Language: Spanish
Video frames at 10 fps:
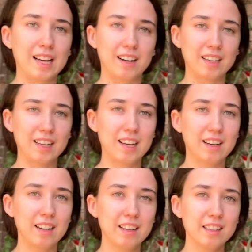Al
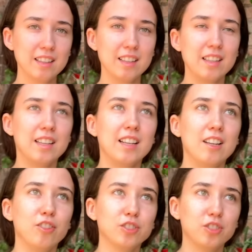regarla,
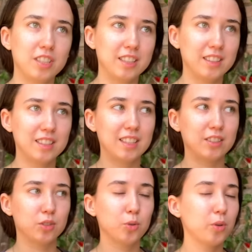los nutrientes
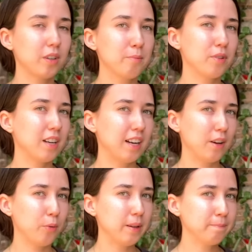se escurren por el
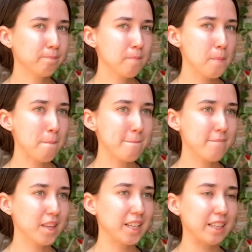agua
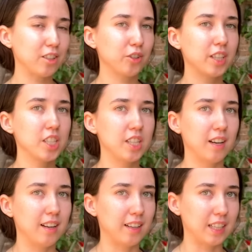y es lo que
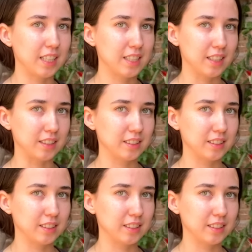llega a las raíces.